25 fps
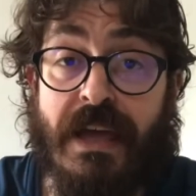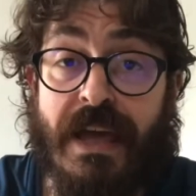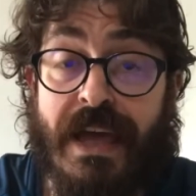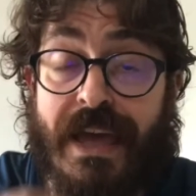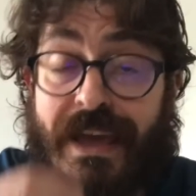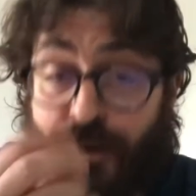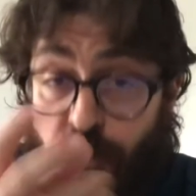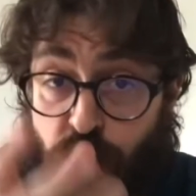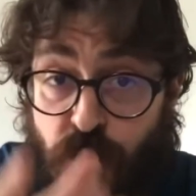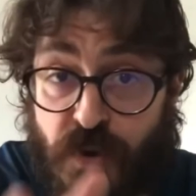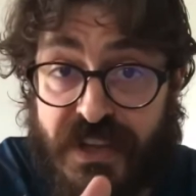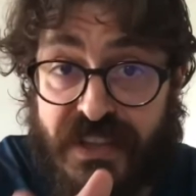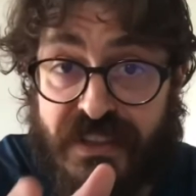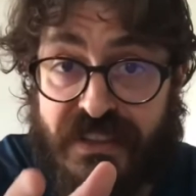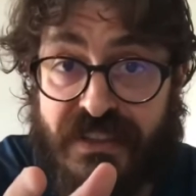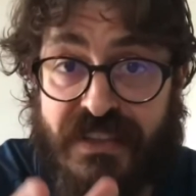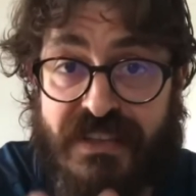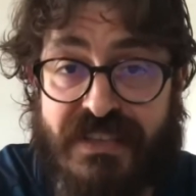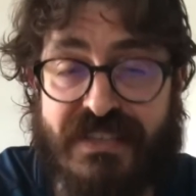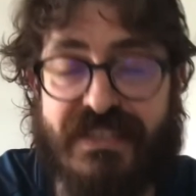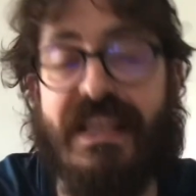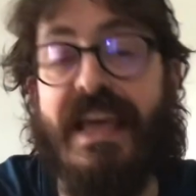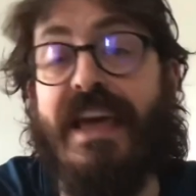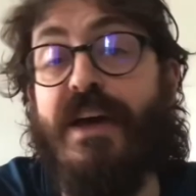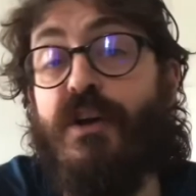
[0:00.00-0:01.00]
E
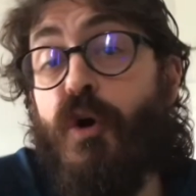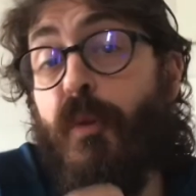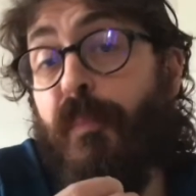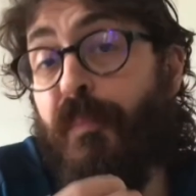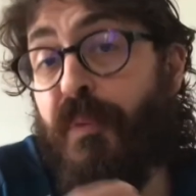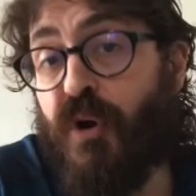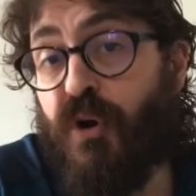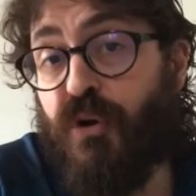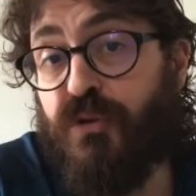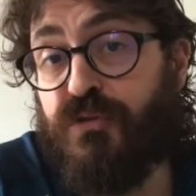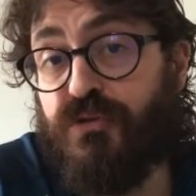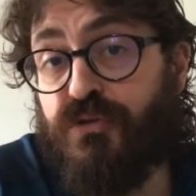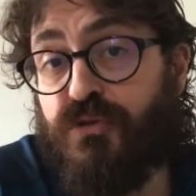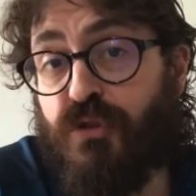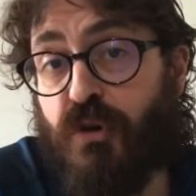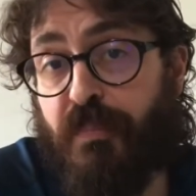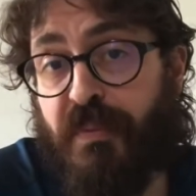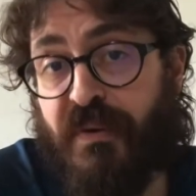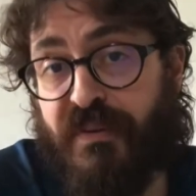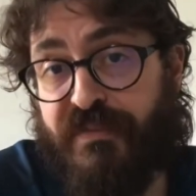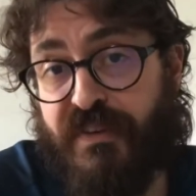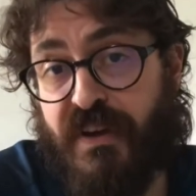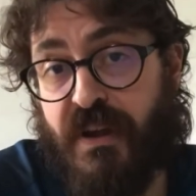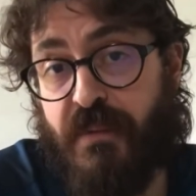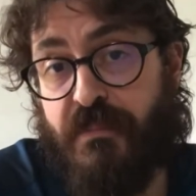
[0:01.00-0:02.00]
quindi ero pronto
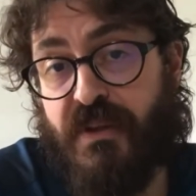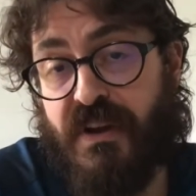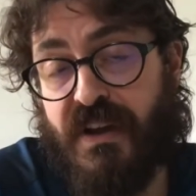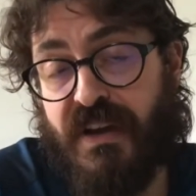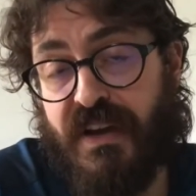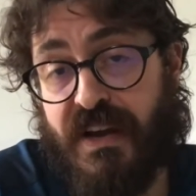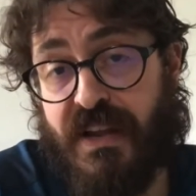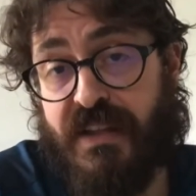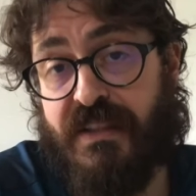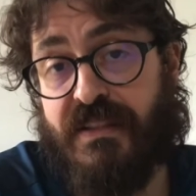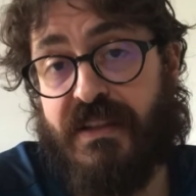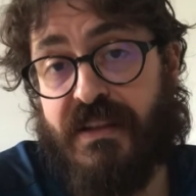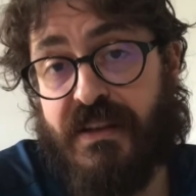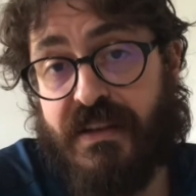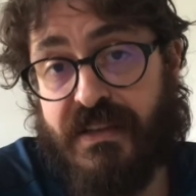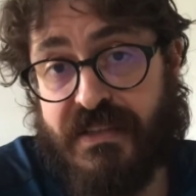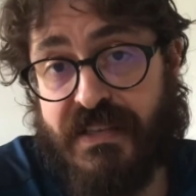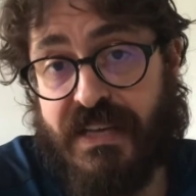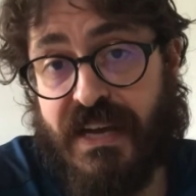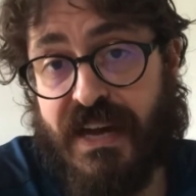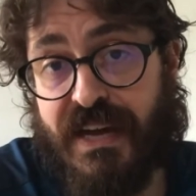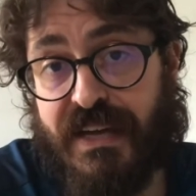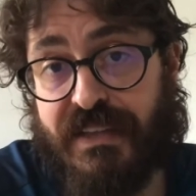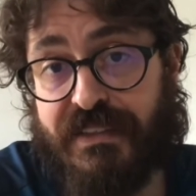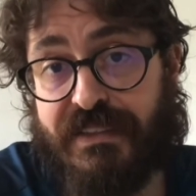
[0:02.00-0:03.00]
per farmi una grande
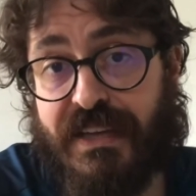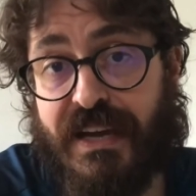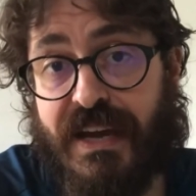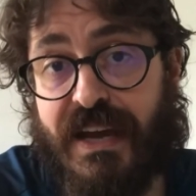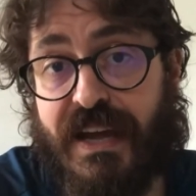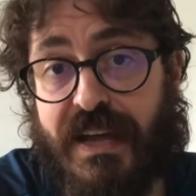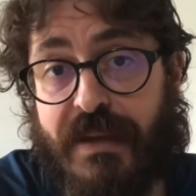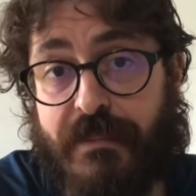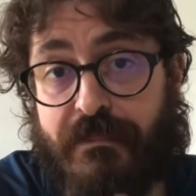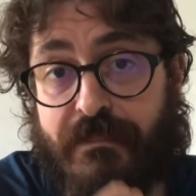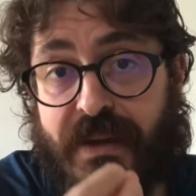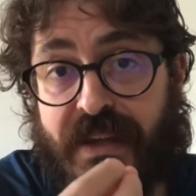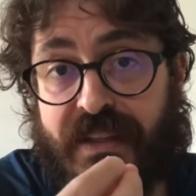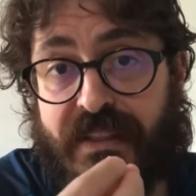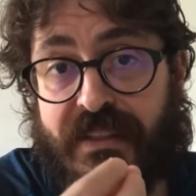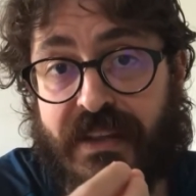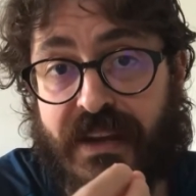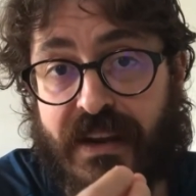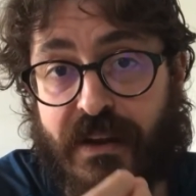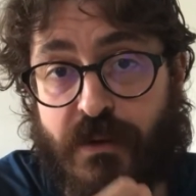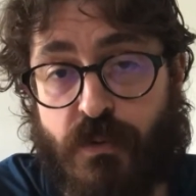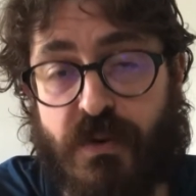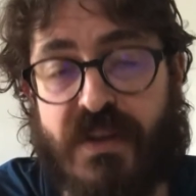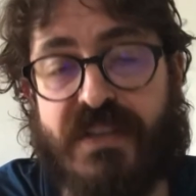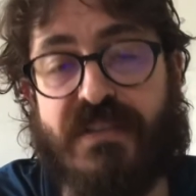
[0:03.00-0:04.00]
risata e
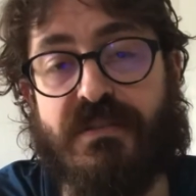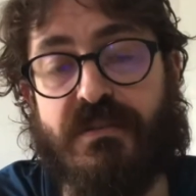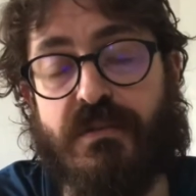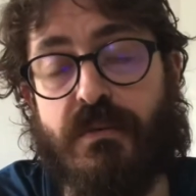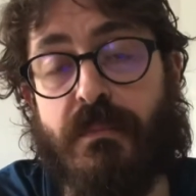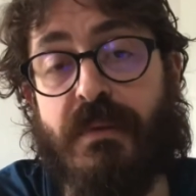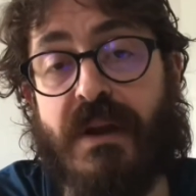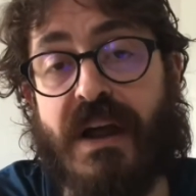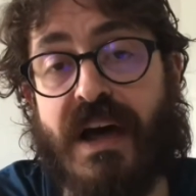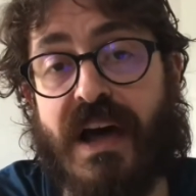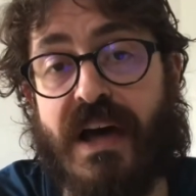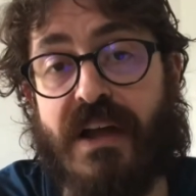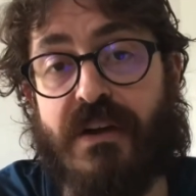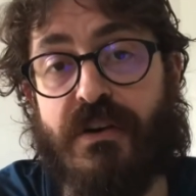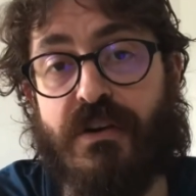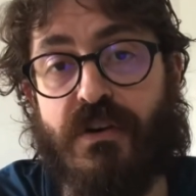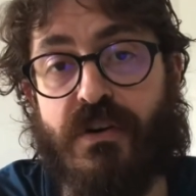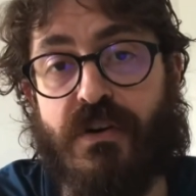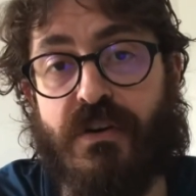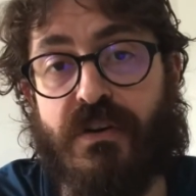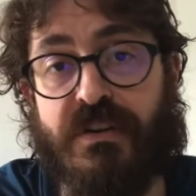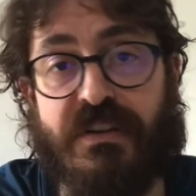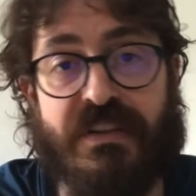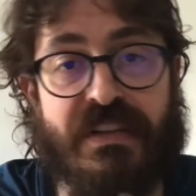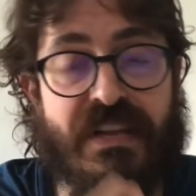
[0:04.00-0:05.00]
mettere questo
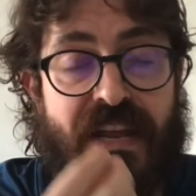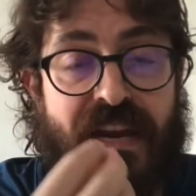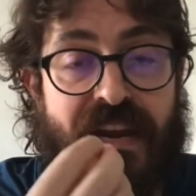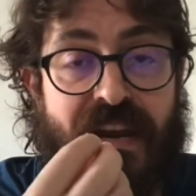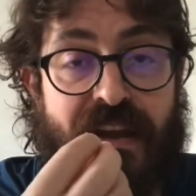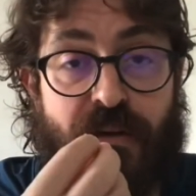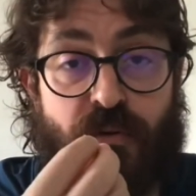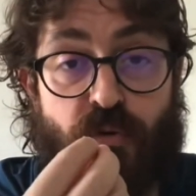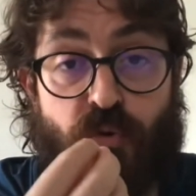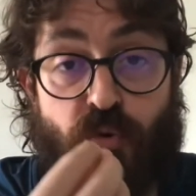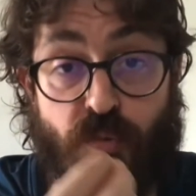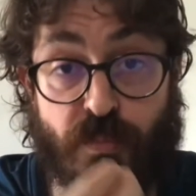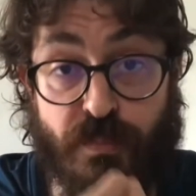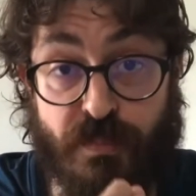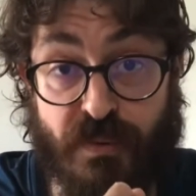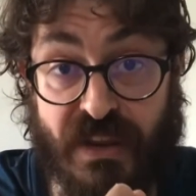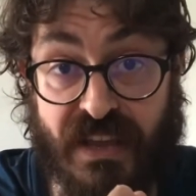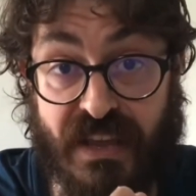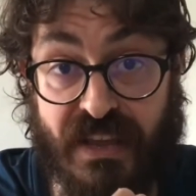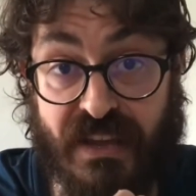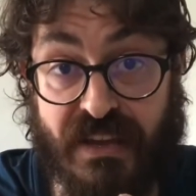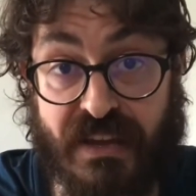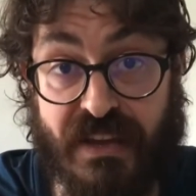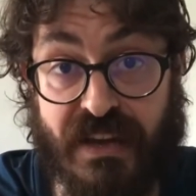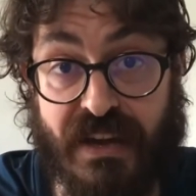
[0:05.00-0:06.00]
brano nella
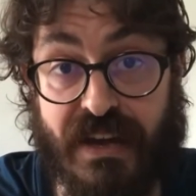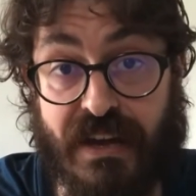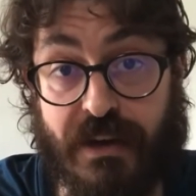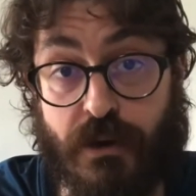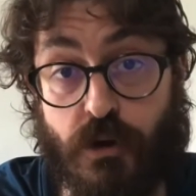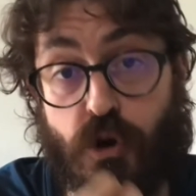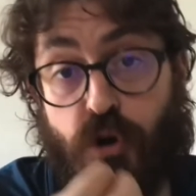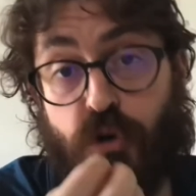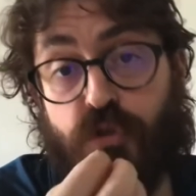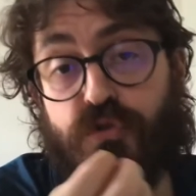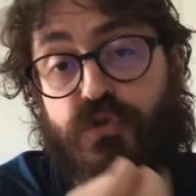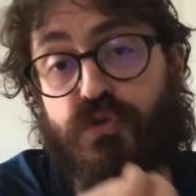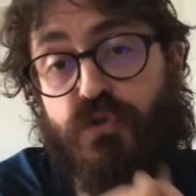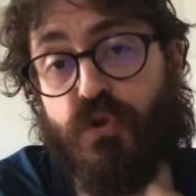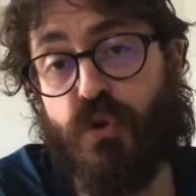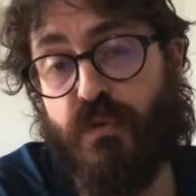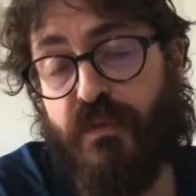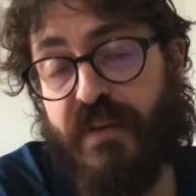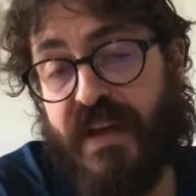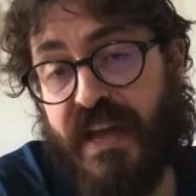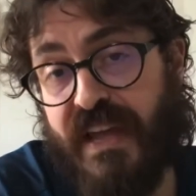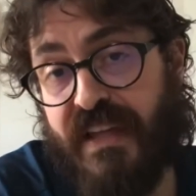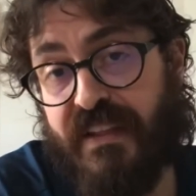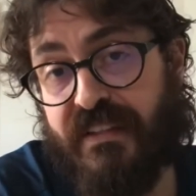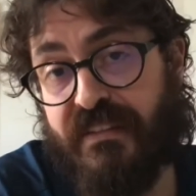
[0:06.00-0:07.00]
rubrica
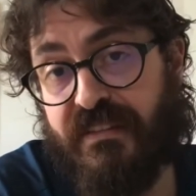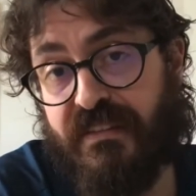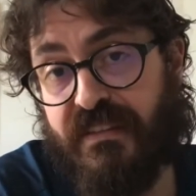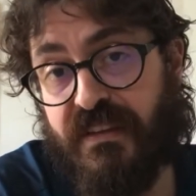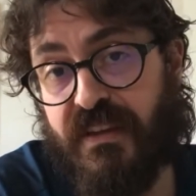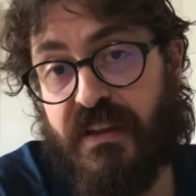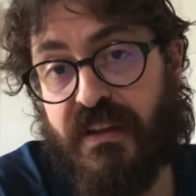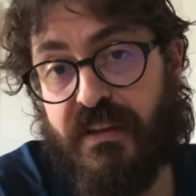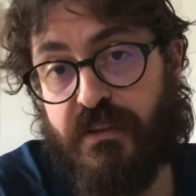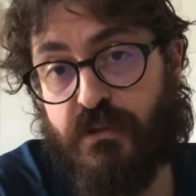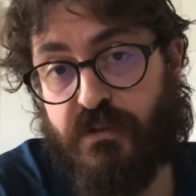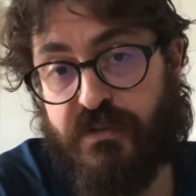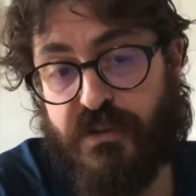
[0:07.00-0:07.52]
controventi,